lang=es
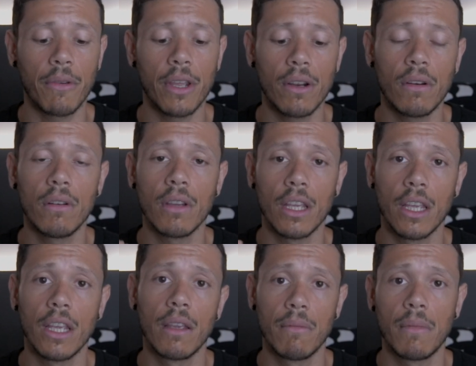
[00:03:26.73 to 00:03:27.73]
vino
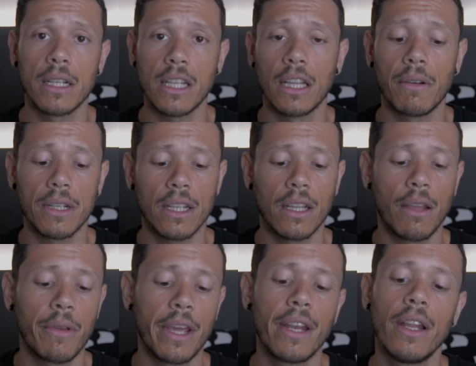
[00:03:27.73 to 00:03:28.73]
y bastante, bastante
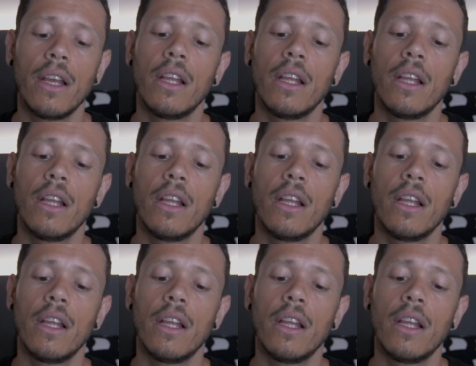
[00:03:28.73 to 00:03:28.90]
bien.